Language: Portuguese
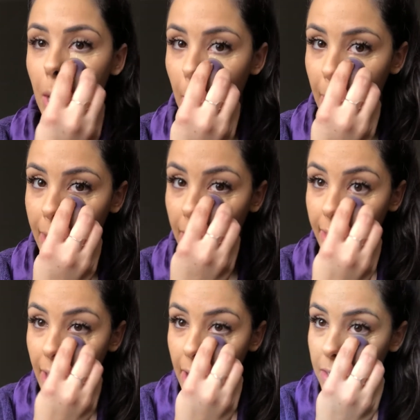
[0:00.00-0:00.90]
Ele é da
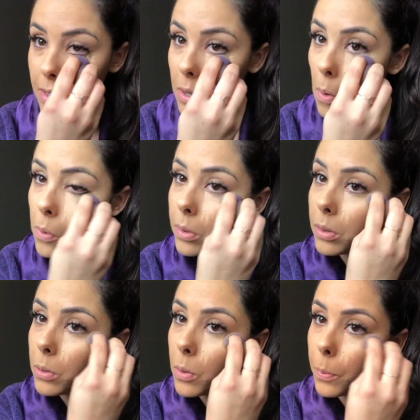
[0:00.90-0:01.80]
Dezel,
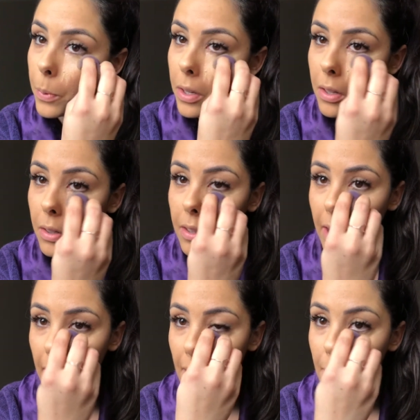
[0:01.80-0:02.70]
do grupo
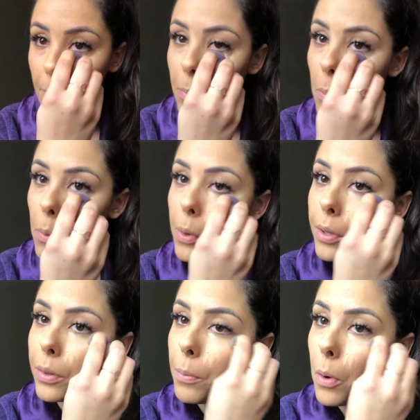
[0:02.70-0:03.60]
Rinode, ele é
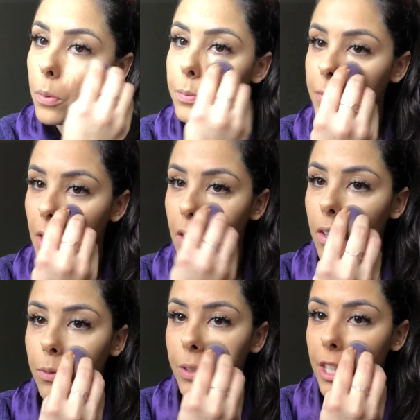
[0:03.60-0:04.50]
muito bom.
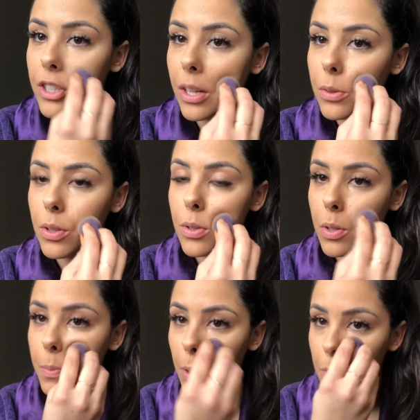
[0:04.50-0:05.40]
Vou deixar todos os
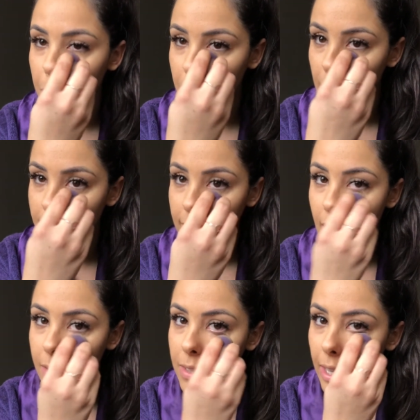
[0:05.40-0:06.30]
produtos
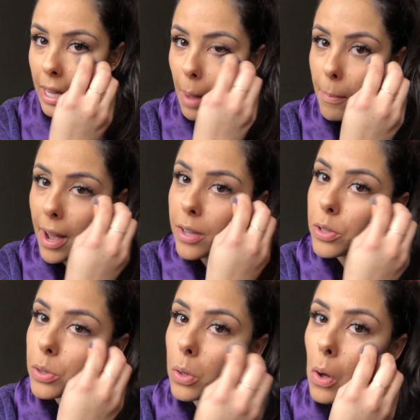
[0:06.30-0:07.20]
listados aqui
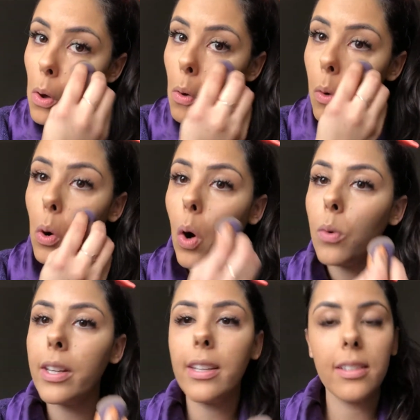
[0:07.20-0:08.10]
abaixo com
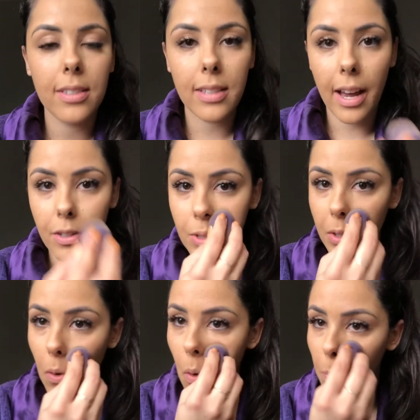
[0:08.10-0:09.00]
o link de site de
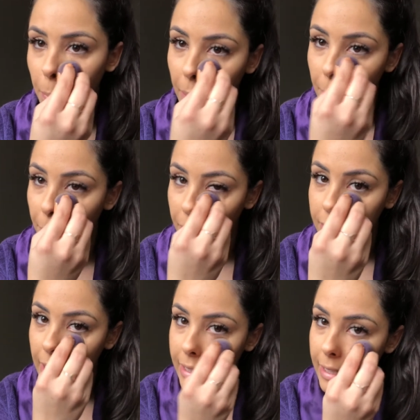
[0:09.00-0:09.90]
compra para
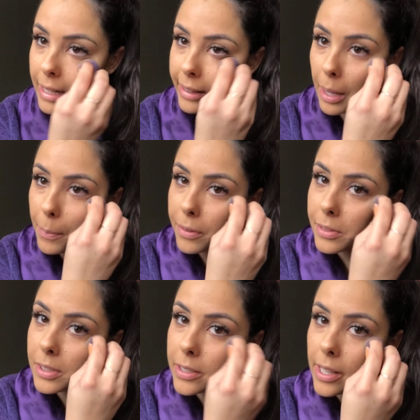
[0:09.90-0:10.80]
facilitar para
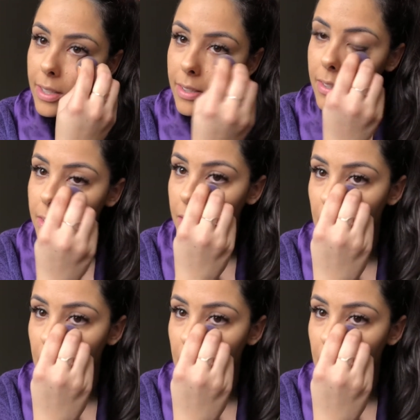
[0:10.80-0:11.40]
vocês.